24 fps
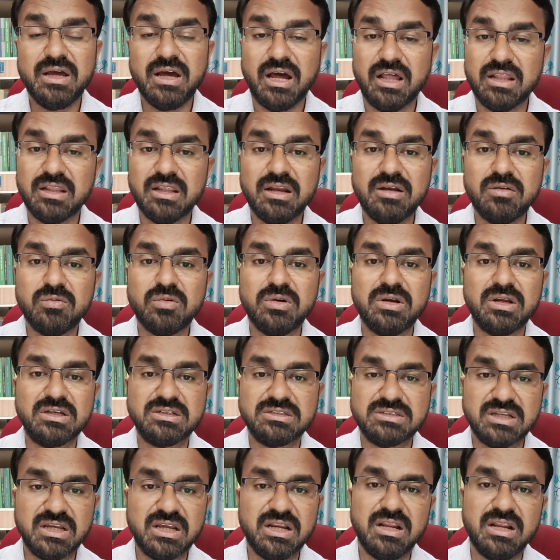அதனால் உங்களுக்கு
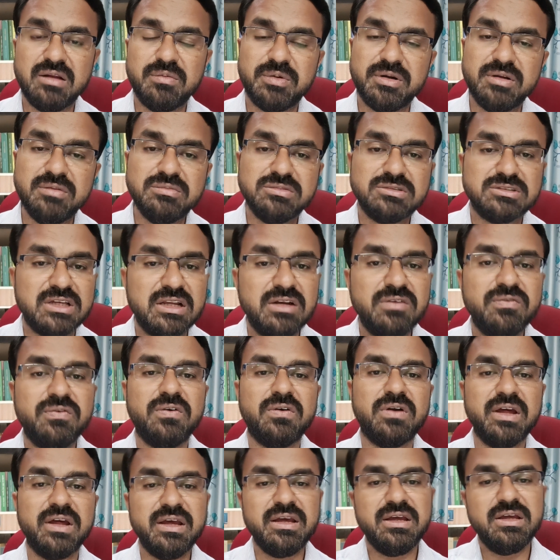சிக்கல் ஏற்படும்
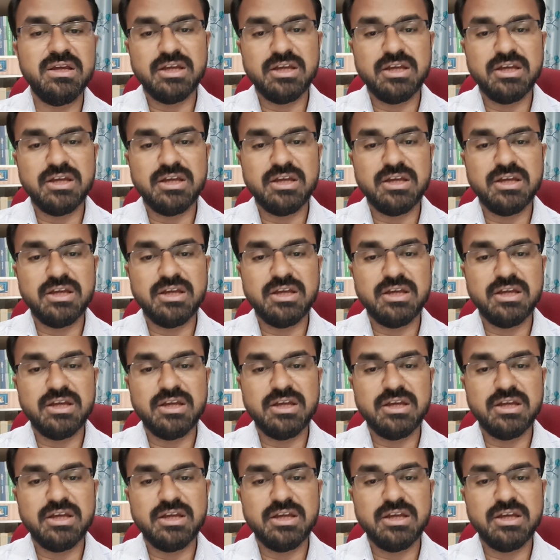செல்ஃபோனை